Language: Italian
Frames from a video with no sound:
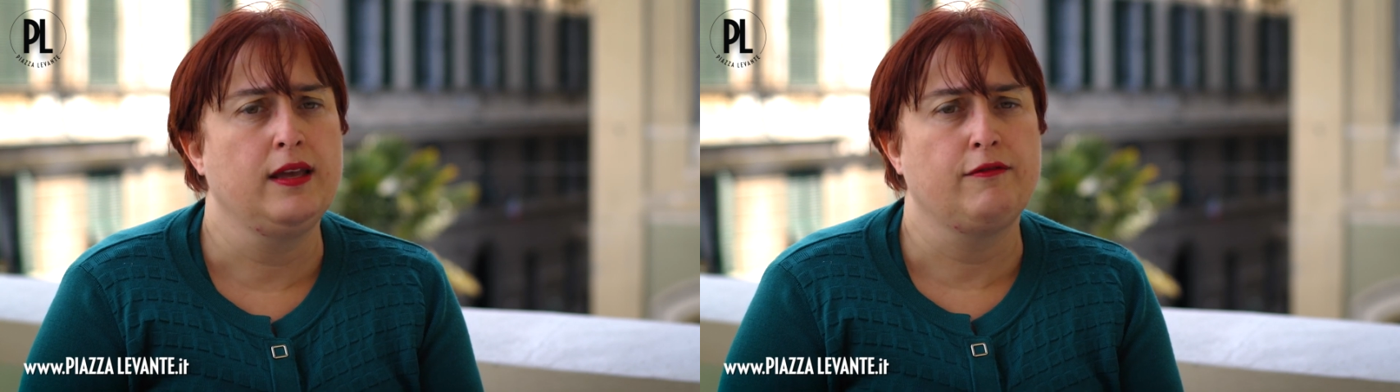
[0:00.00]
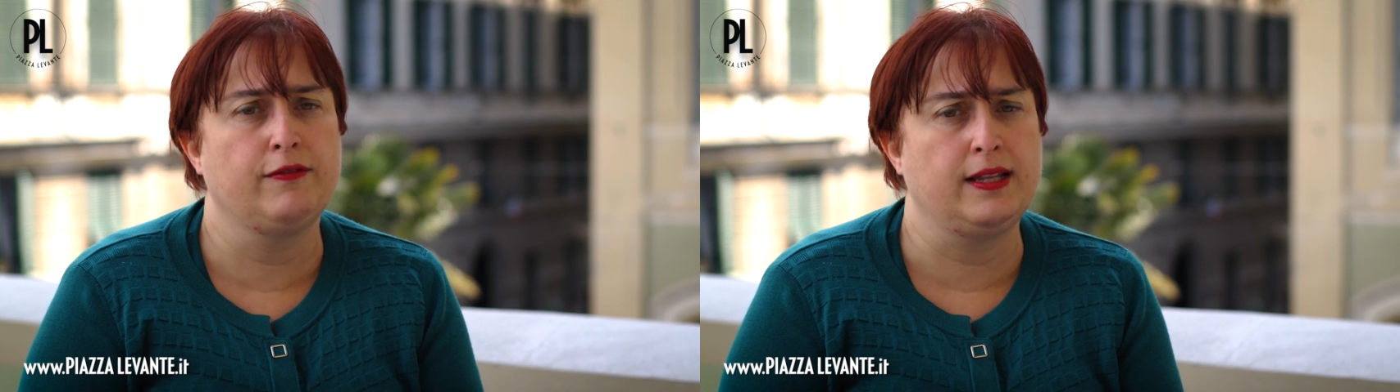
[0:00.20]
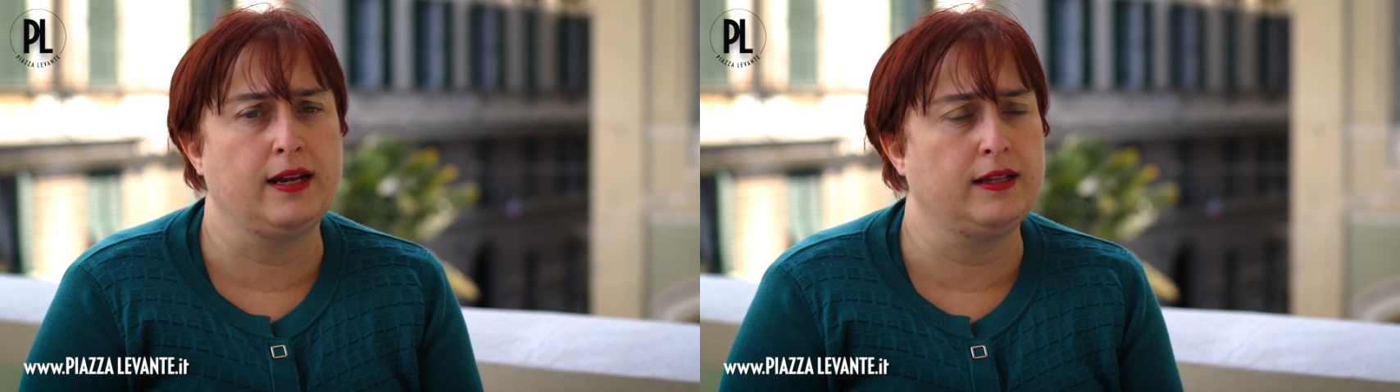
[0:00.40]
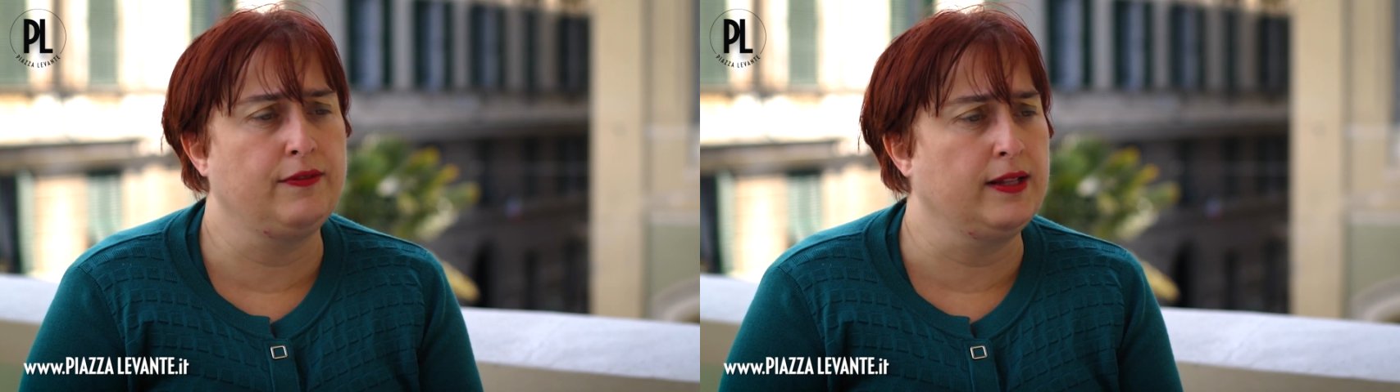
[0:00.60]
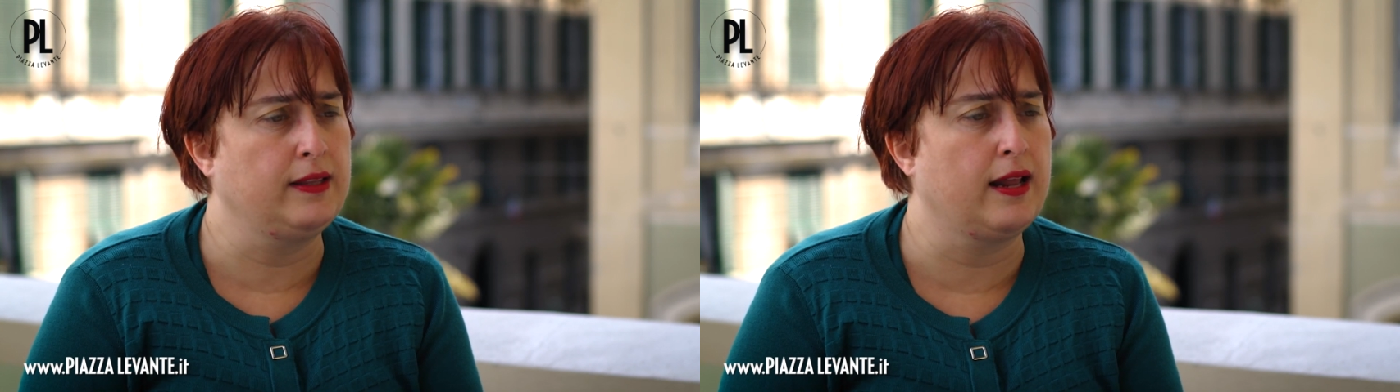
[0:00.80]
vederla
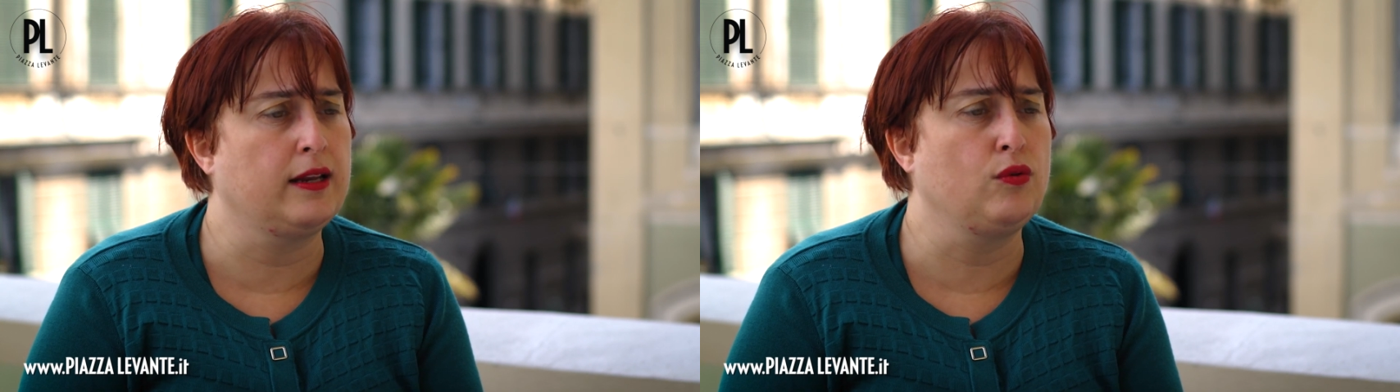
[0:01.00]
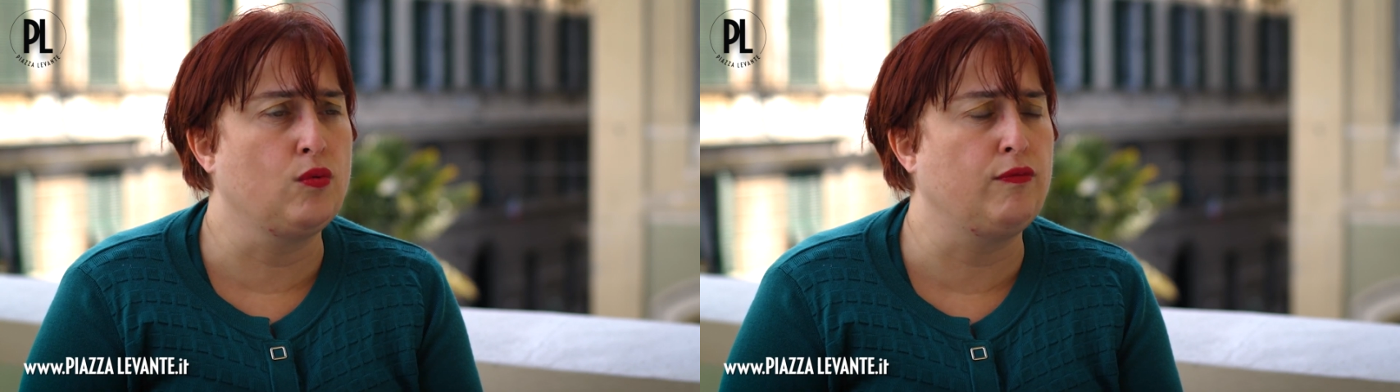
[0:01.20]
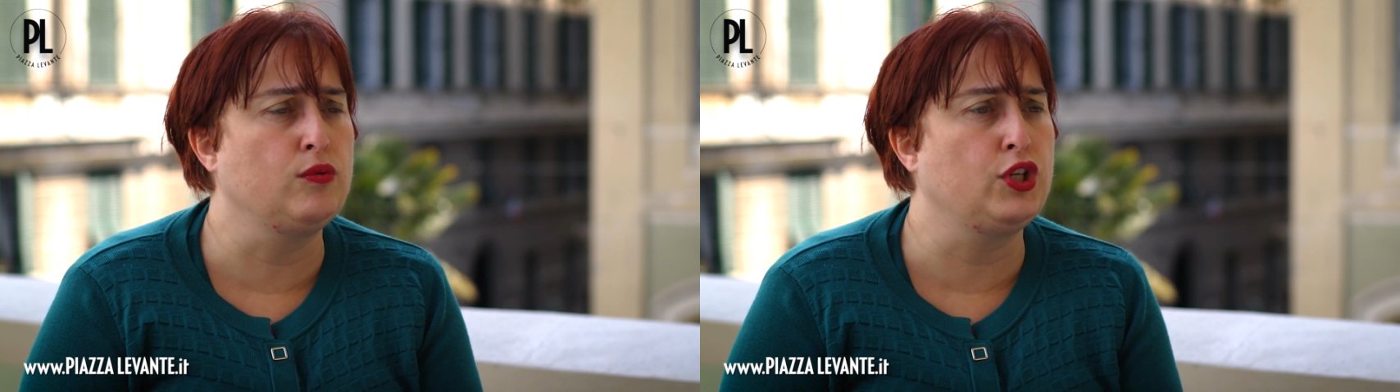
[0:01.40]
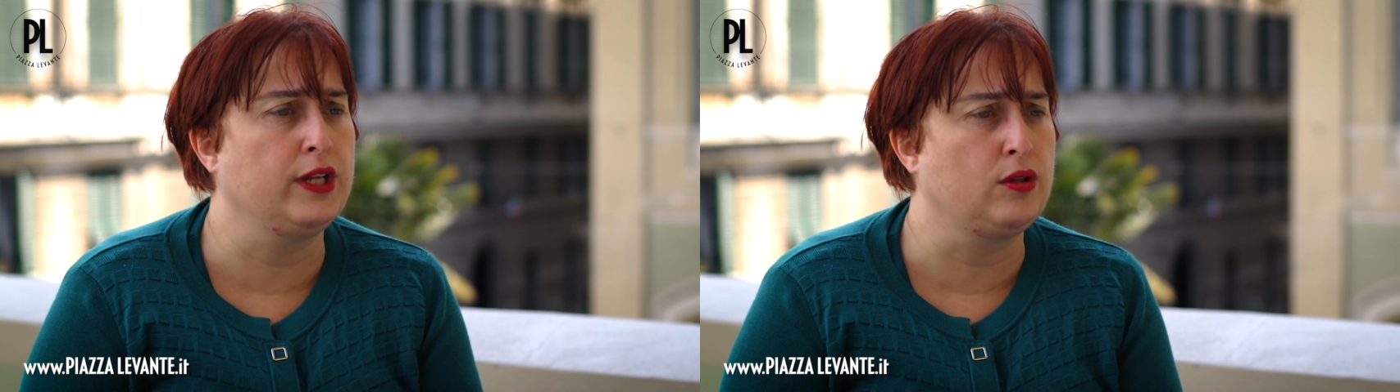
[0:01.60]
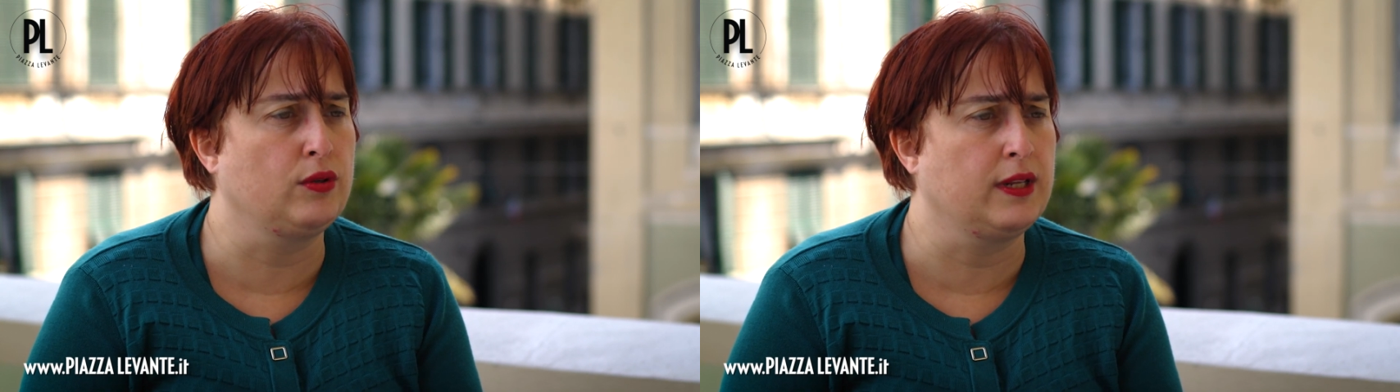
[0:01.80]
diventare di nuovo un
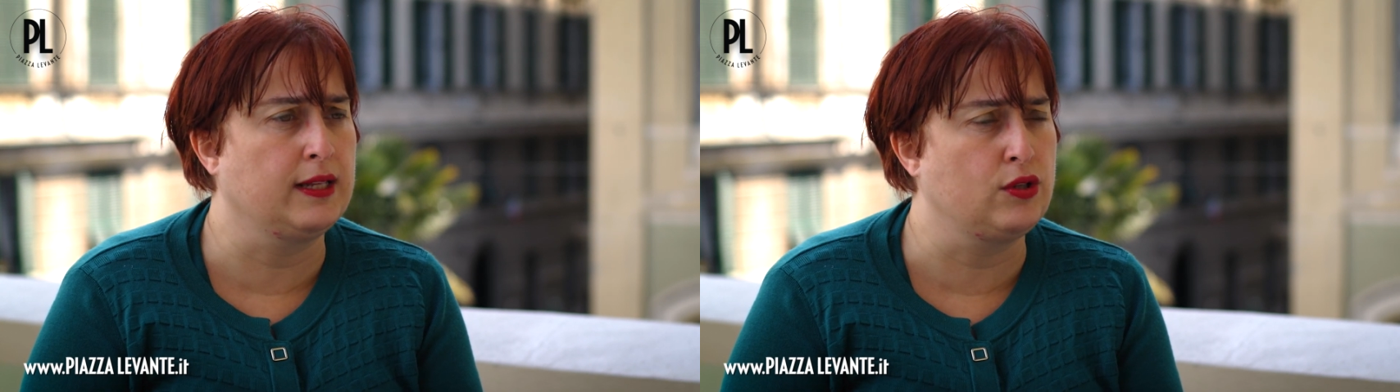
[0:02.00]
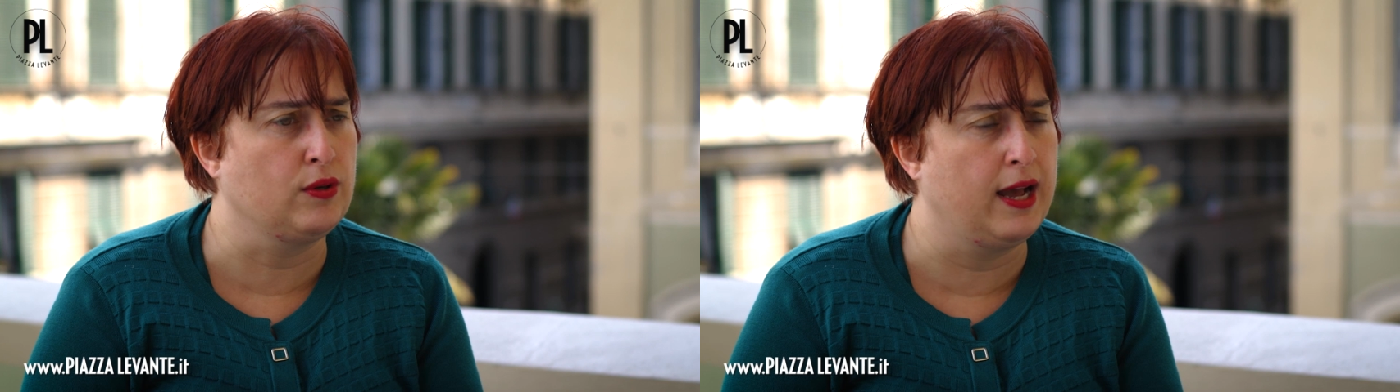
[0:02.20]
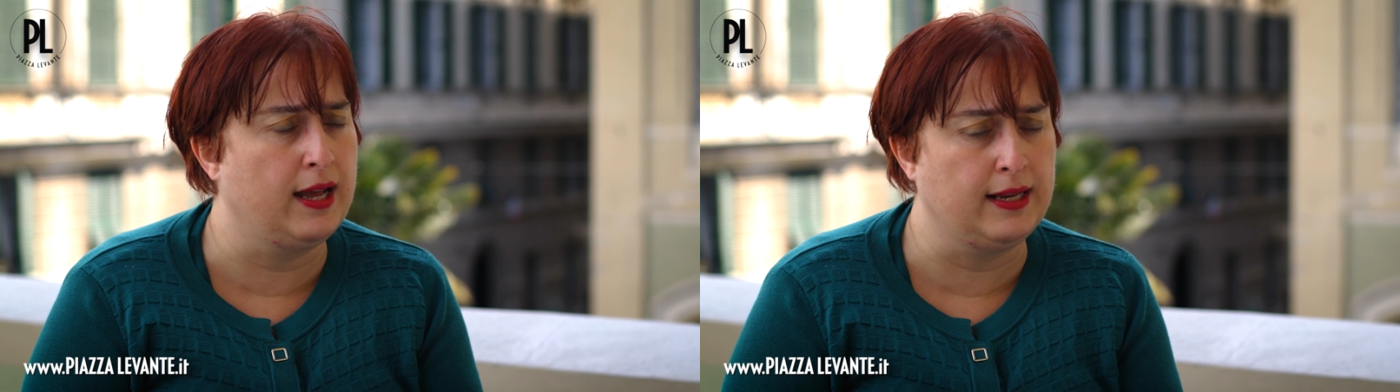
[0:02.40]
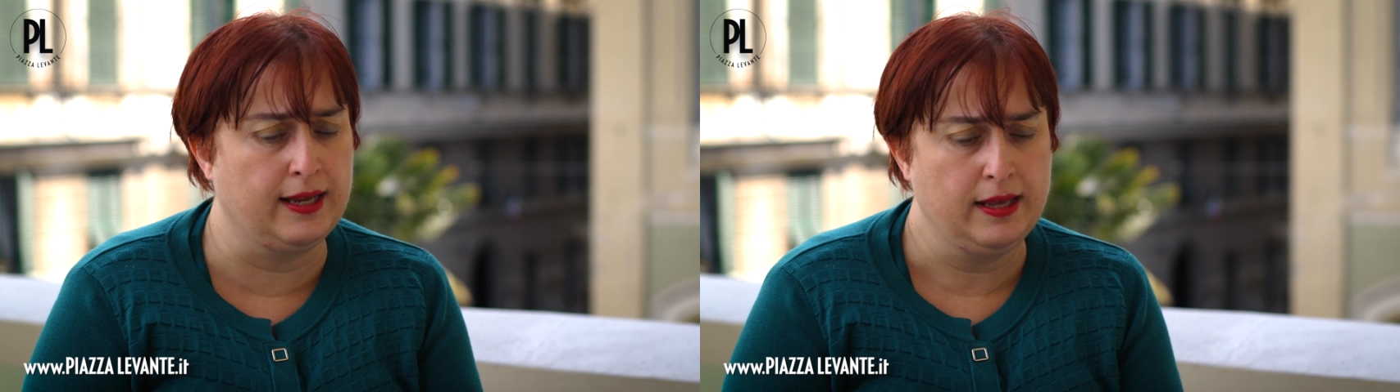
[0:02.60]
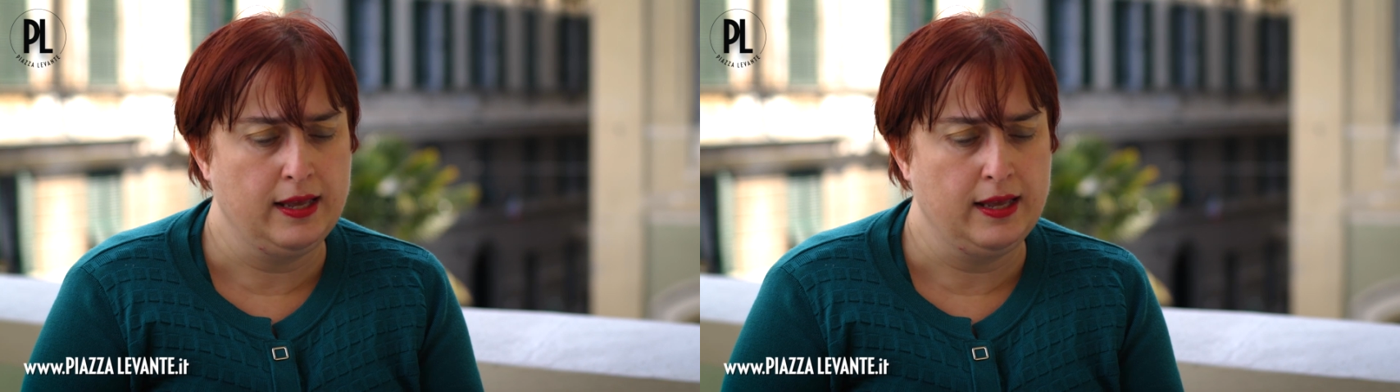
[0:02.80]
centro direzionale,